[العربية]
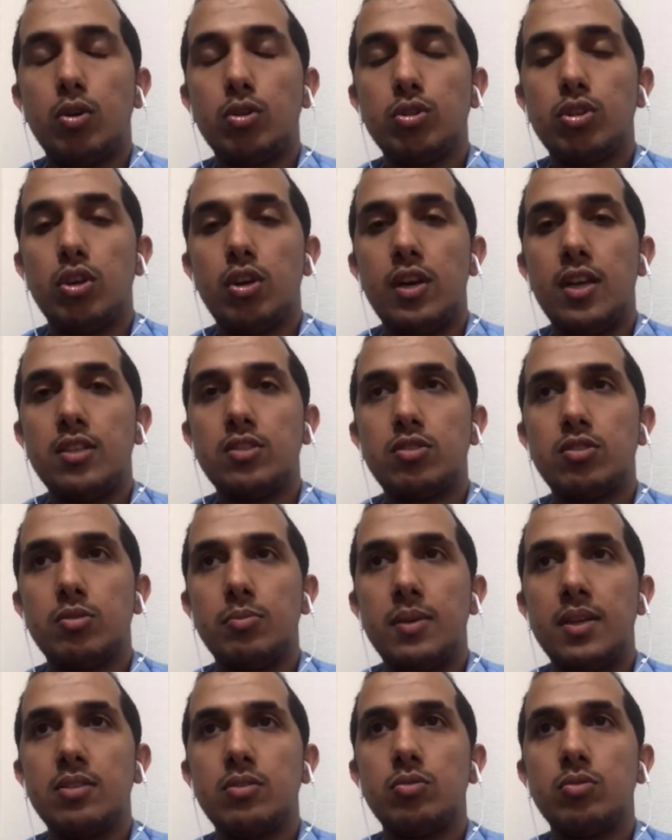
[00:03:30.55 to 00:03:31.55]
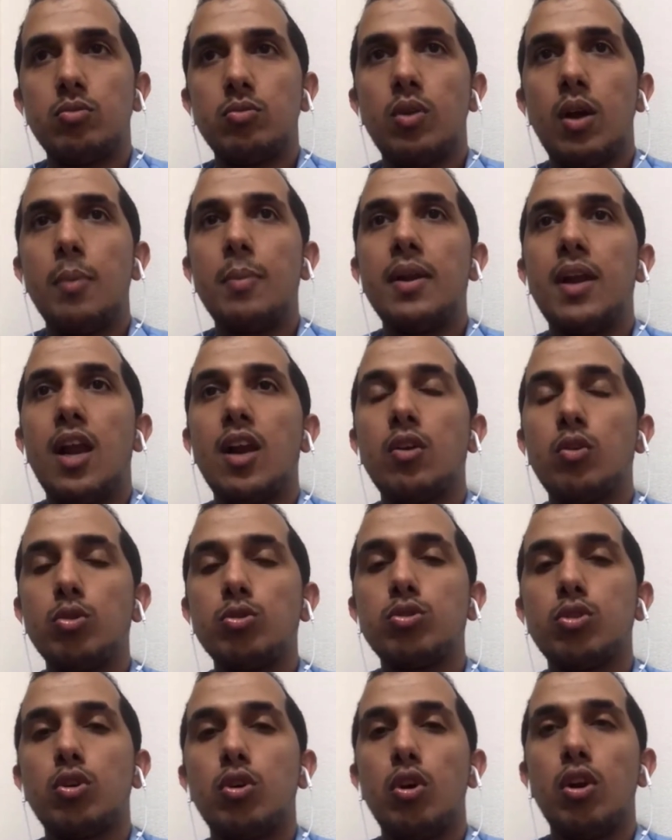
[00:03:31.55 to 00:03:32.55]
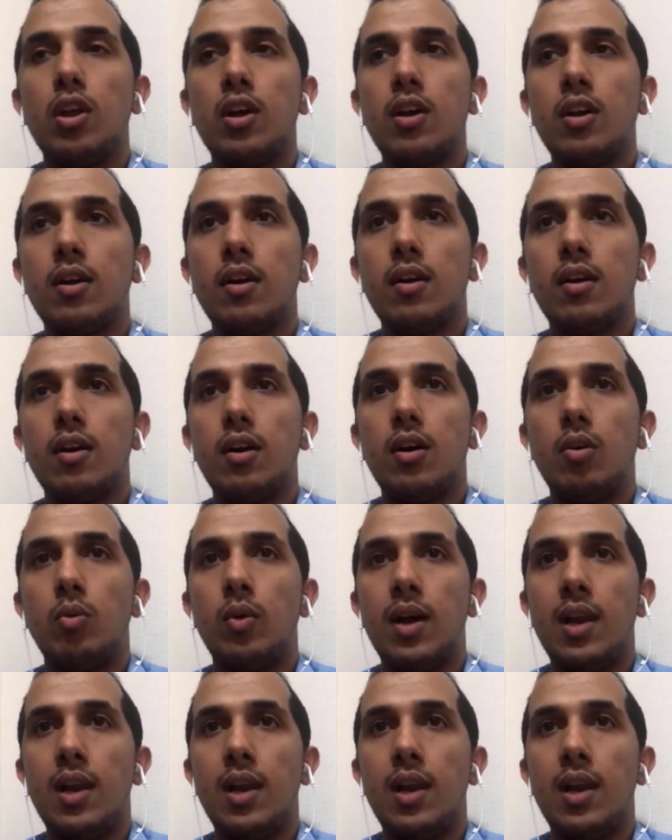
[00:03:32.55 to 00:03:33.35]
بالكنترول انسترومنت كمان الكنترولر